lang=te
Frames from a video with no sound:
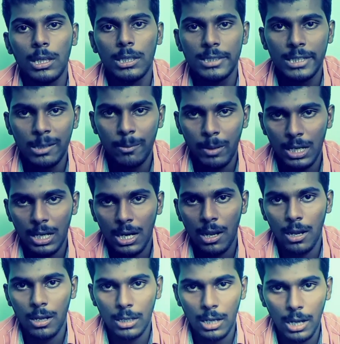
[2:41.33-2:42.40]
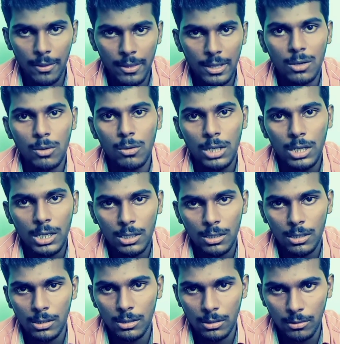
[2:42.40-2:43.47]
చిన్నపిల్ల ఆధార్ కూడా
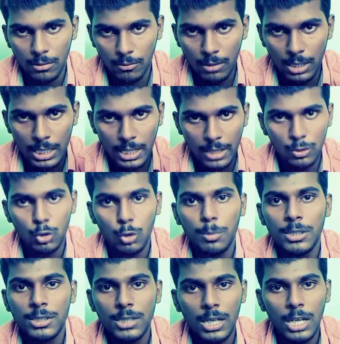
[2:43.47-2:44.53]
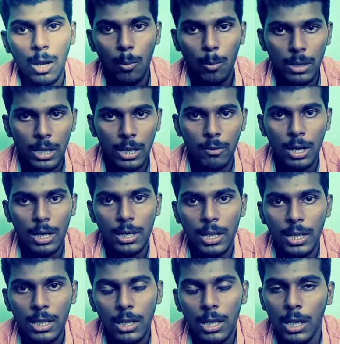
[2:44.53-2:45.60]
వారికి చూపించాలి అప్పుడే వాళ్ళని
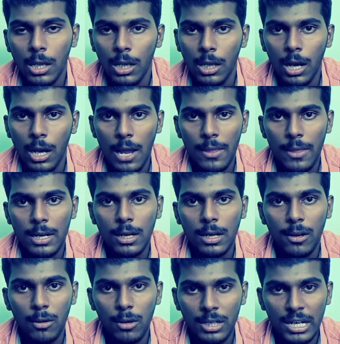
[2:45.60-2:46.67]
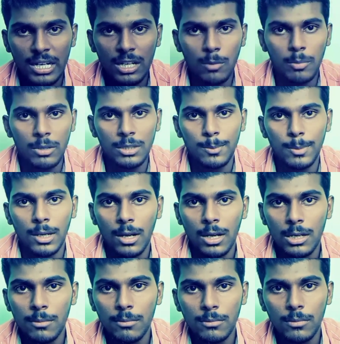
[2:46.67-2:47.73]
ఆధార్ కార్డులో ఉన్న డేట్ ఆఫ్ బర్త్
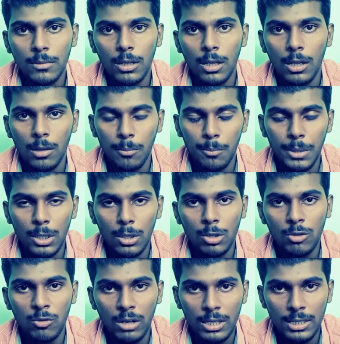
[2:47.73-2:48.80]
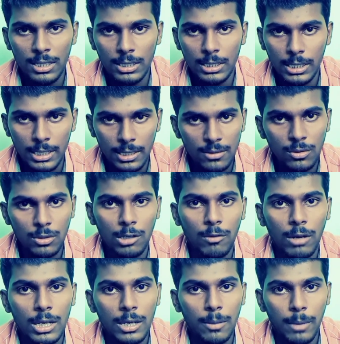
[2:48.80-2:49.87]
ప్రకారం బిలో ట్వెల్వ్ ఇయర్స్ ఉన్న
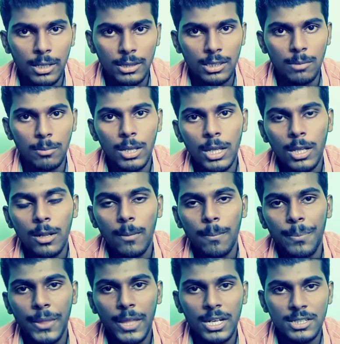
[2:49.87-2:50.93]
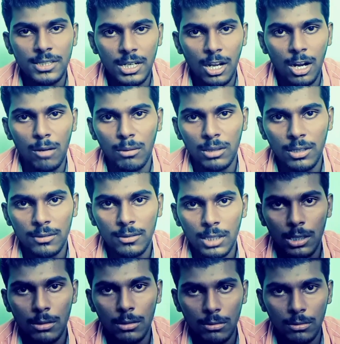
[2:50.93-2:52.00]
వాళ్ళని మాత్రమే దర్శనానికి
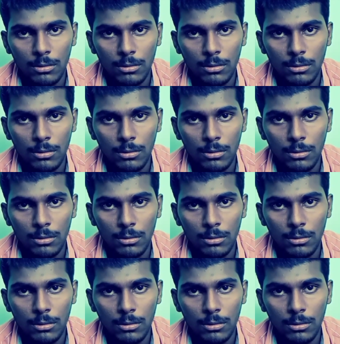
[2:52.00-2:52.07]
అనుమతిస్తారు